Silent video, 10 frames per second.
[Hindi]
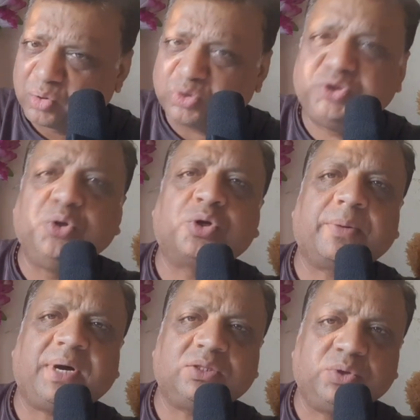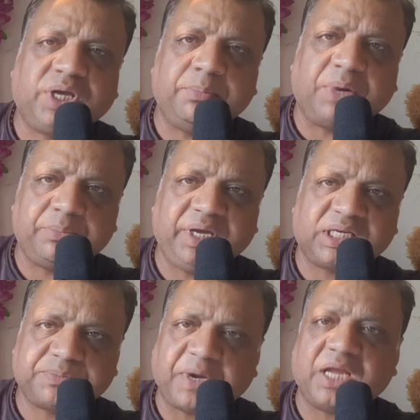कुछ दिनों के बाद उनकी माँ भी
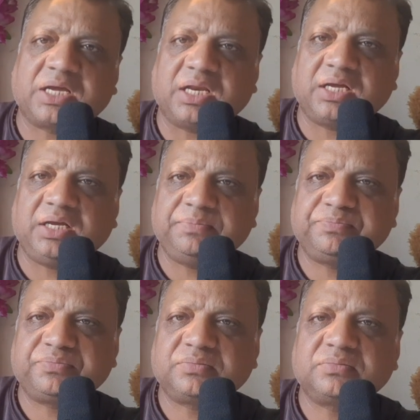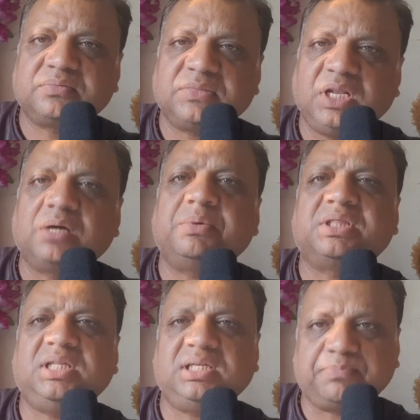एक्सपायर कर गई
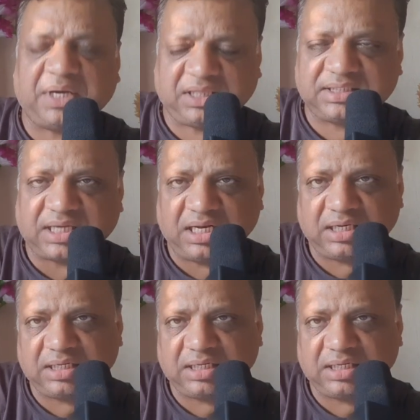लगभग तीस पैंतीस साल